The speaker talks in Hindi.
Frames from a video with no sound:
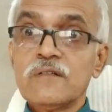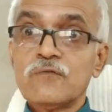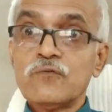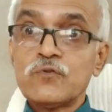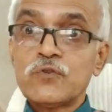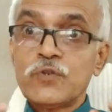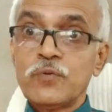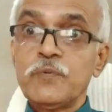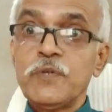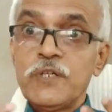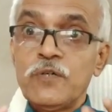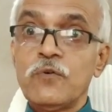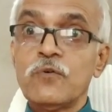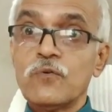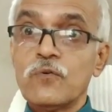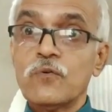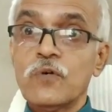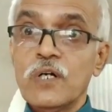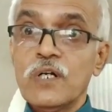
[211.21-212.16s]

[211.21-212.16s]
कुछ भी हो